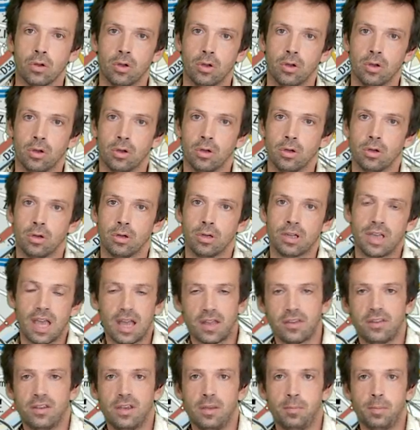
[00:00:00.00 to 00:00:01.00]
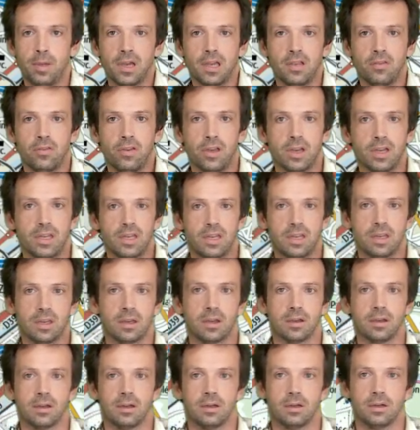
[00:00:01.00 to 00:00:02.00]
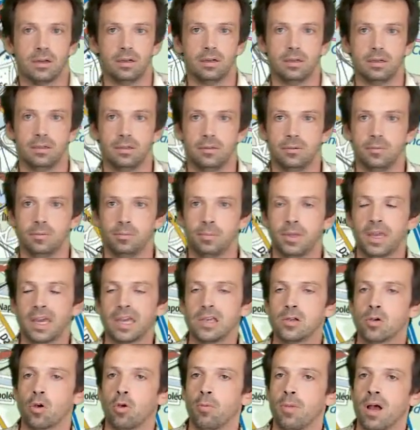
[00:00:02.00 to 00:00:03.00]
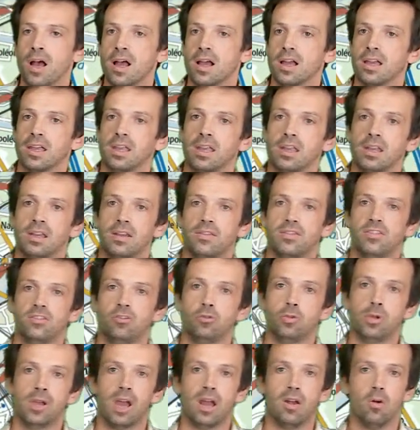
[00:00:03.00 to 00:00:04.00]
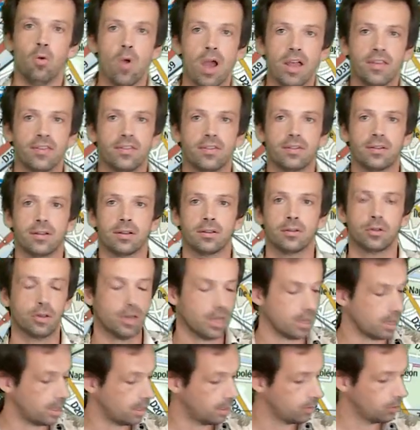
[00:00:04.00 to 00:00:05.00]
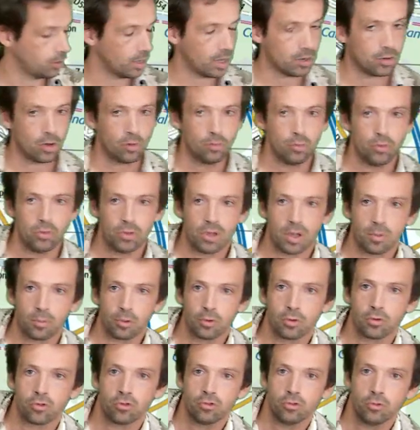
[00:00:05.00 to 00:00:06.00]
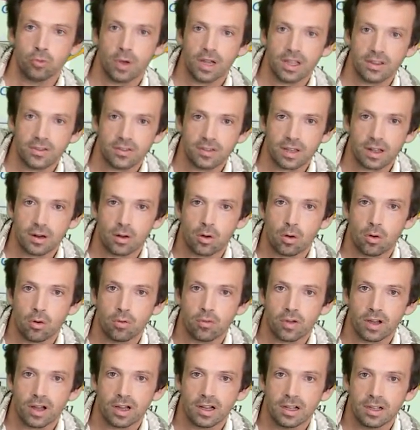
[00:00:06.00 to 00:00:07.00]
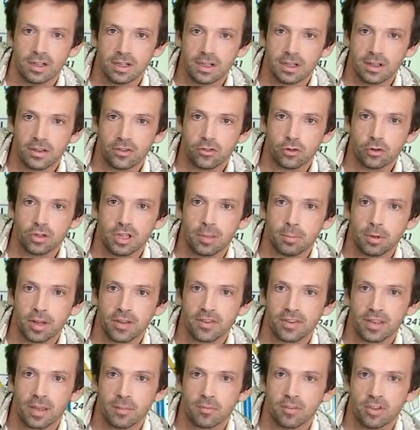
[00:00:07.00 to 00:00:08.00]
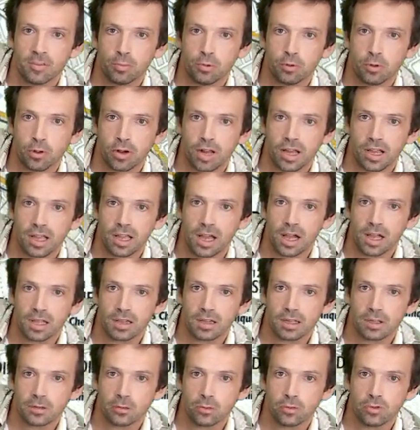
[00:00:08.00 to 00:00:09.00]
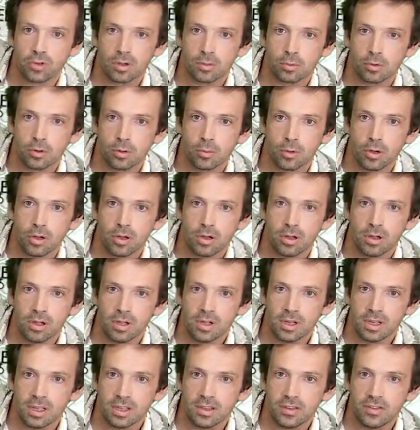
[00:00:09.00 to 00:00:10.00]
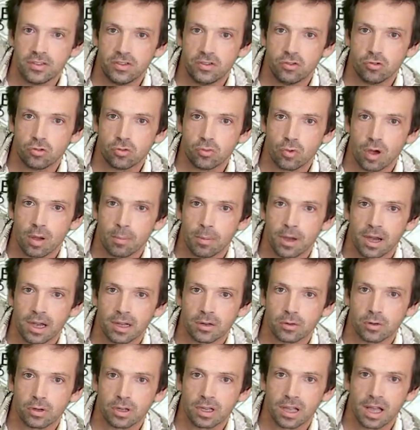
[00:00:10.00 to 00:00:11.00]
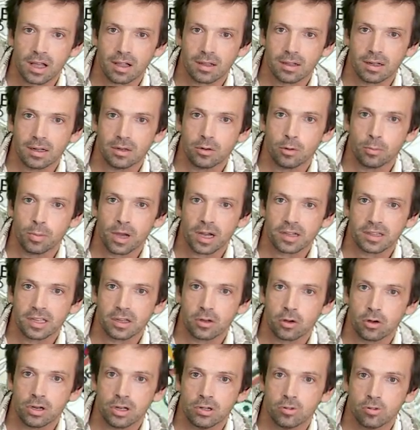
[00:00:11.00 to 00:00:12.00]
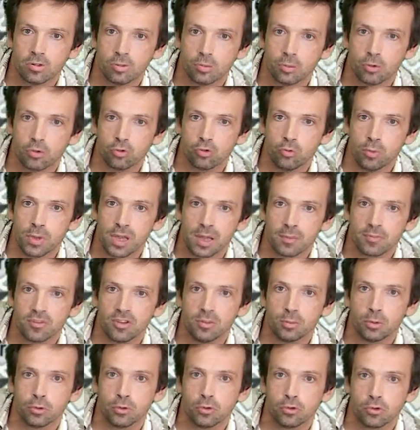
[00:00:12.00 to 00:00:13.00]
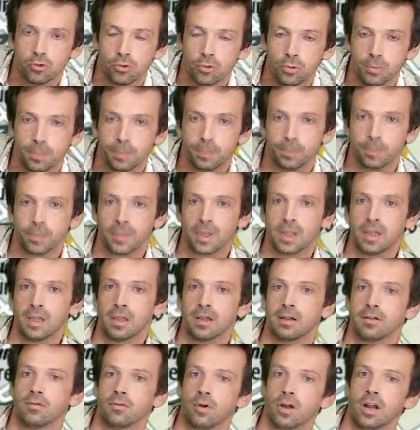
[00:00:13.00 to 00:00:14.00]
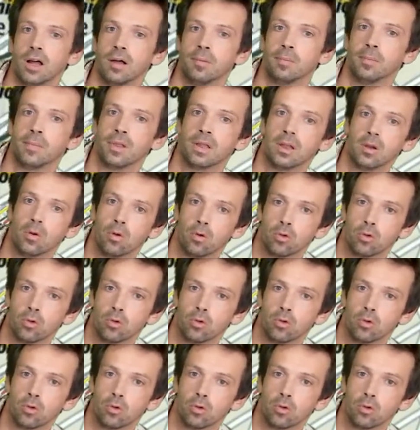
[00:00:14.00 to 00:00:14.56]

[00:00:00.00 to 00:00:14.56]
euh, quartier périphérique euh, périurbain, il est situé à l'ouest de la, commune, un peu au sud-ouest. Alors on va se déplacer un petit peu dans la carte, hein, tout simplement. Ici, je vois apparaître le, le parc des collines. Je peux zoomer un petit peu dessus. Voilà, et on